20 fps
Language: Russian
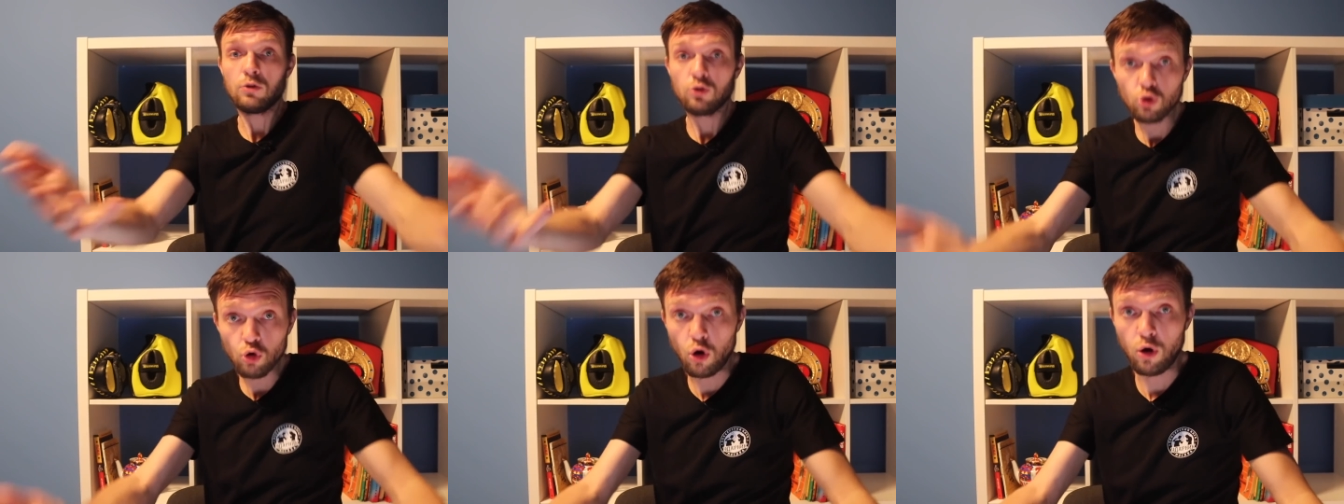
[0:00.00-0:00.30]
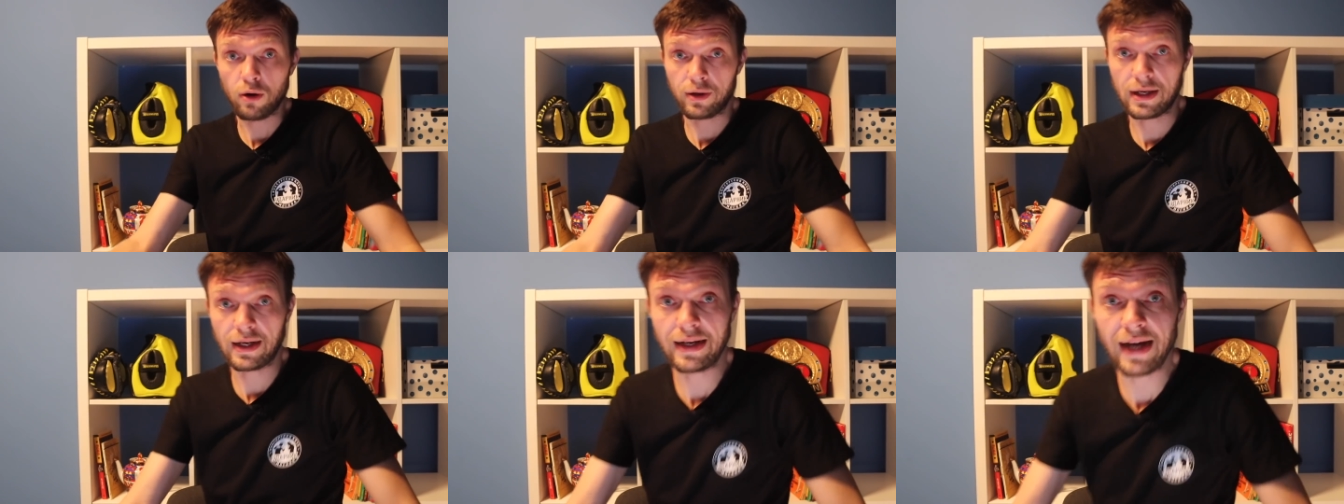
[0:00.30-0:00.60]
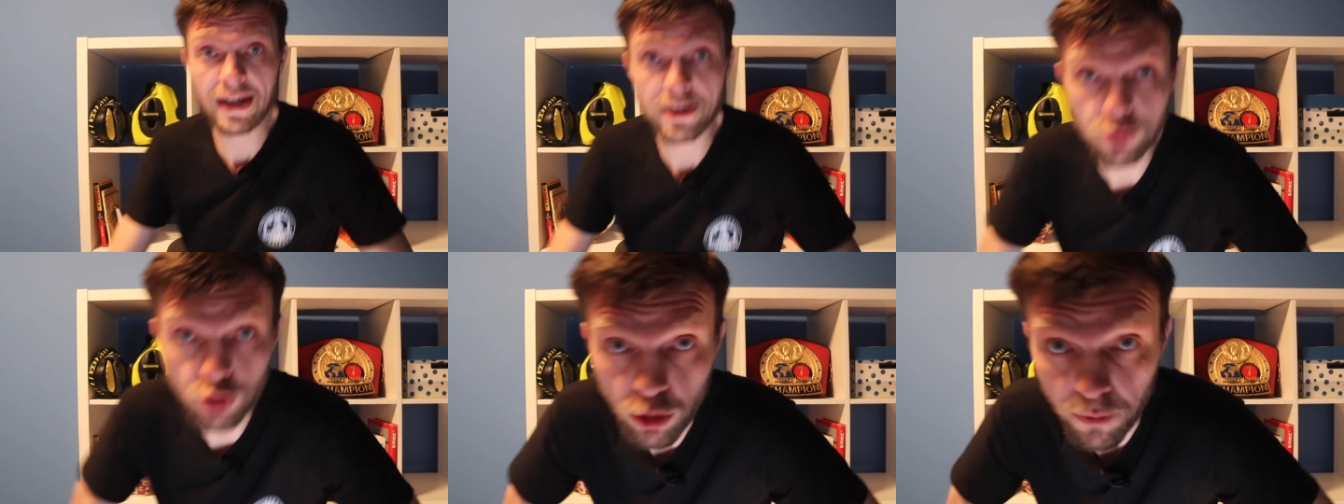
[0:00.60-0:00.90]
Но
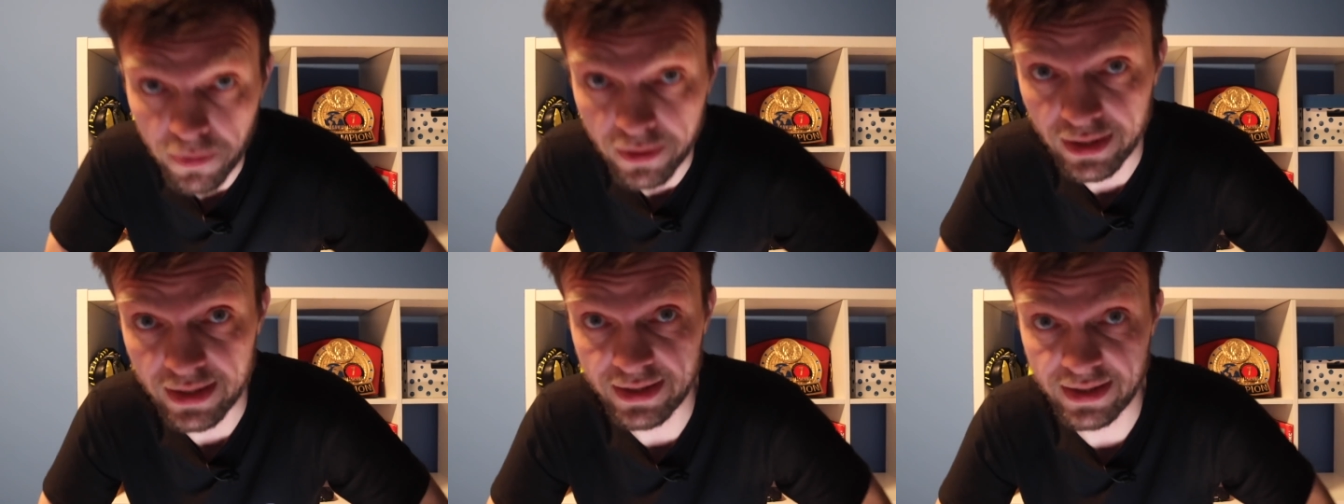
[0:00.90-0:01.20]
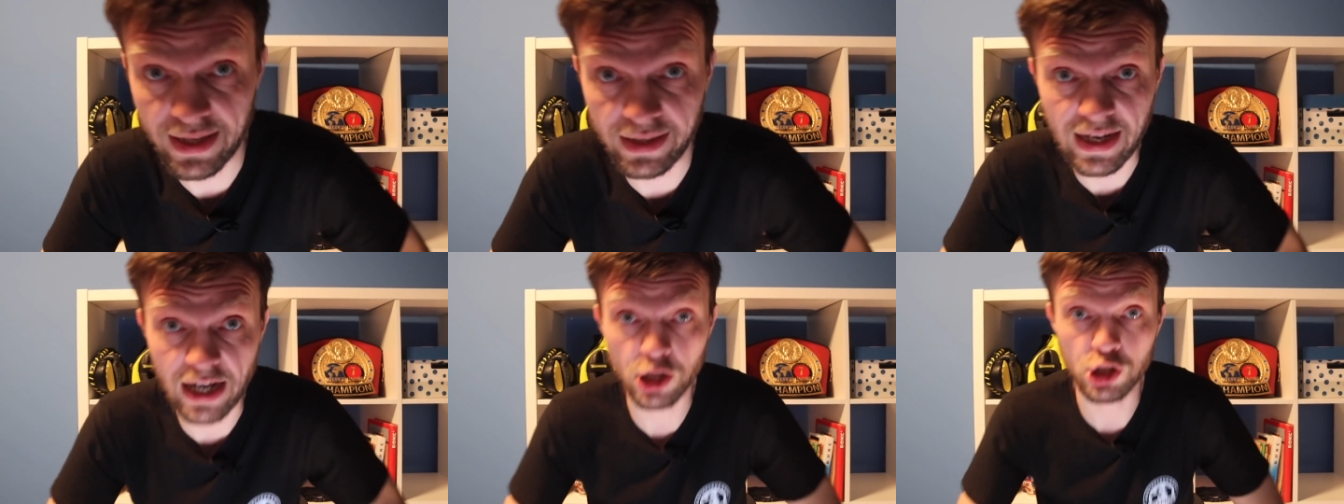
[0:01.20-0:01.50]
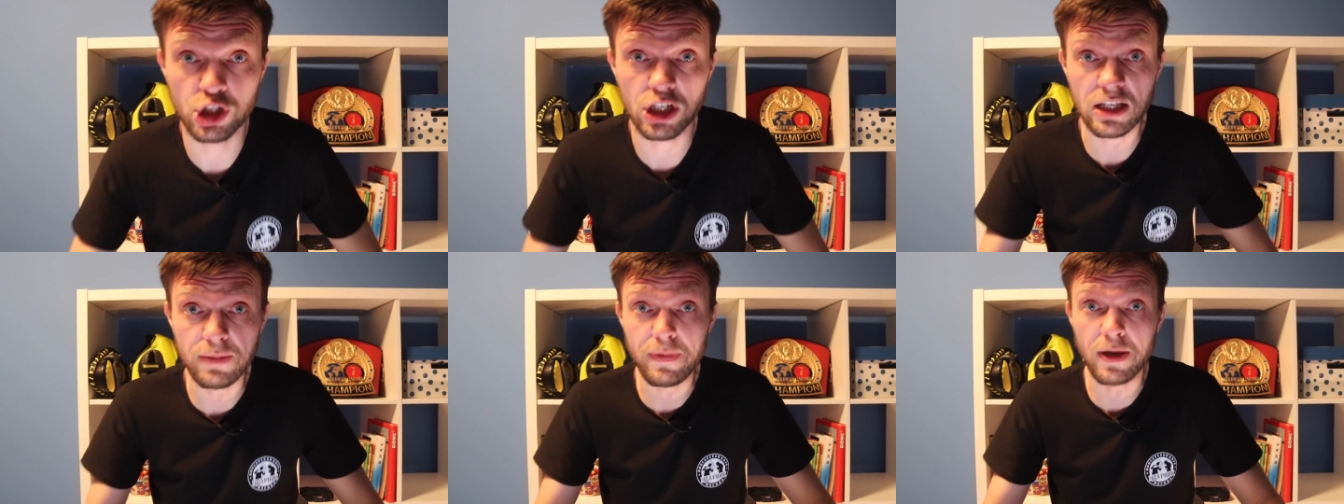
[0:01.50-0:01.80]
какая особенность? Так как
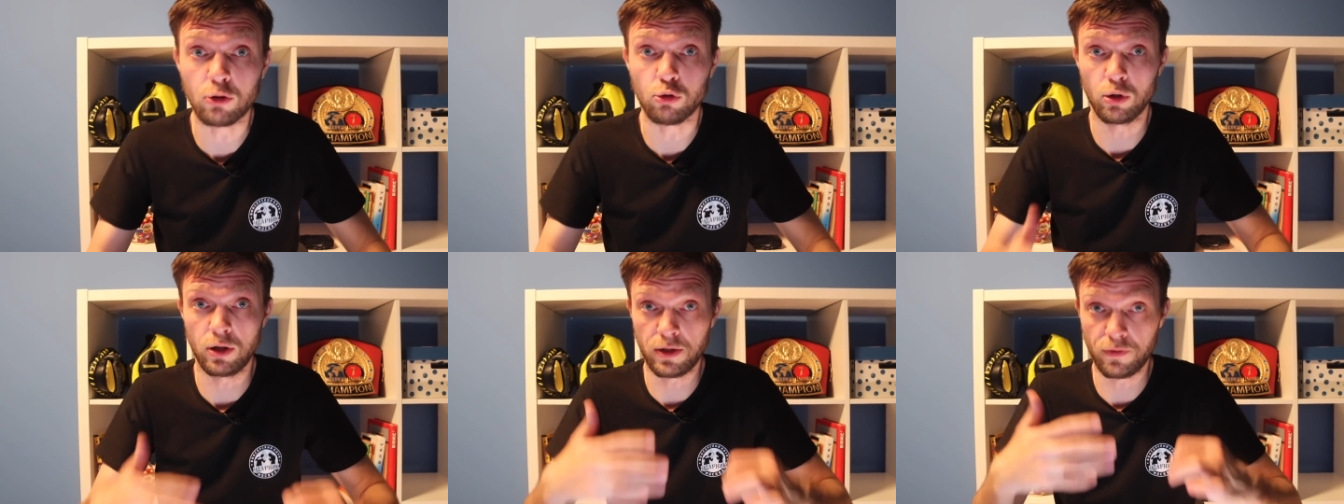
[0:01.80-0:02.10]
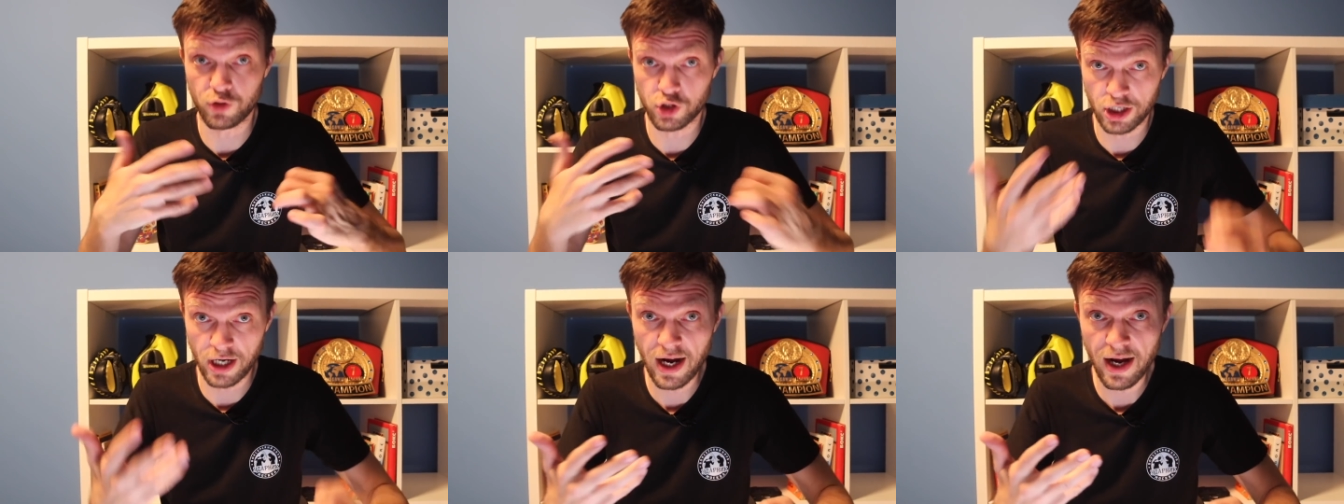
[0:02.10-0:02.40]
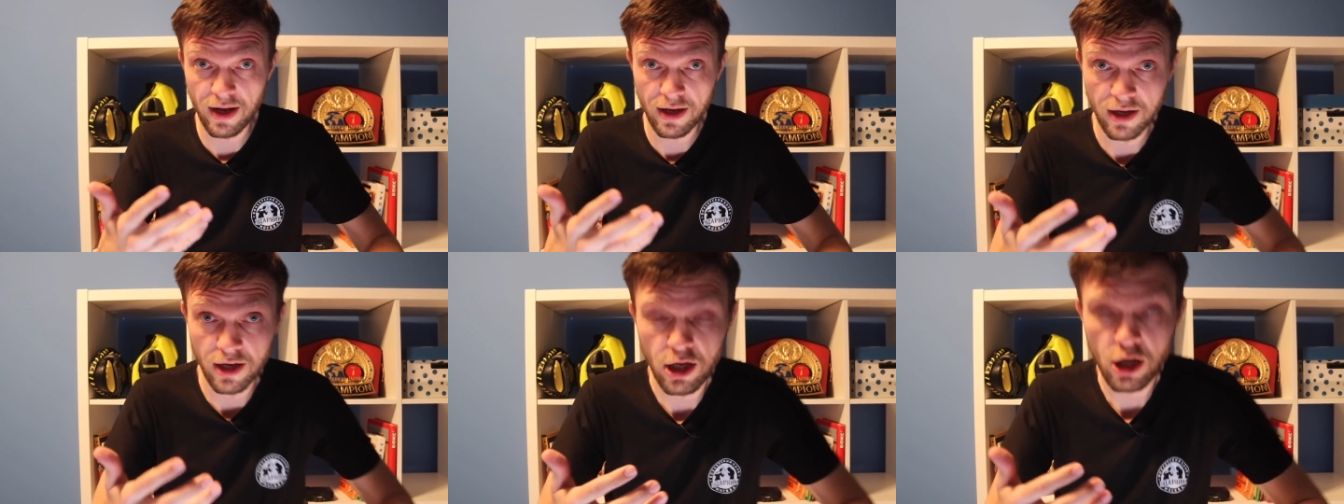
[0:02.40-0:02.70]
Женебек, он
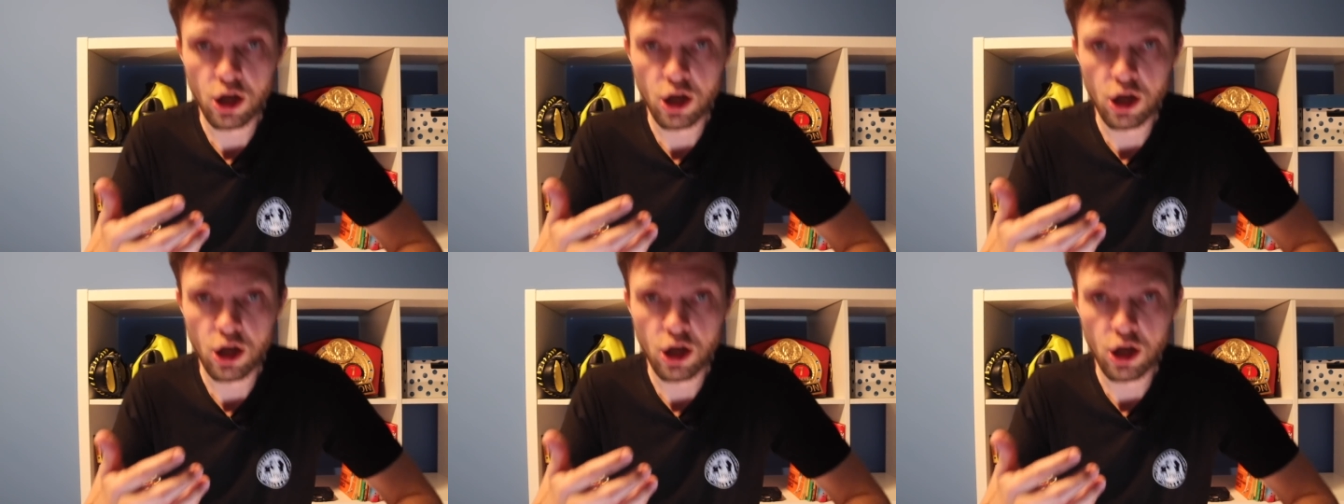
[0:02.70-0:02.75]
левша,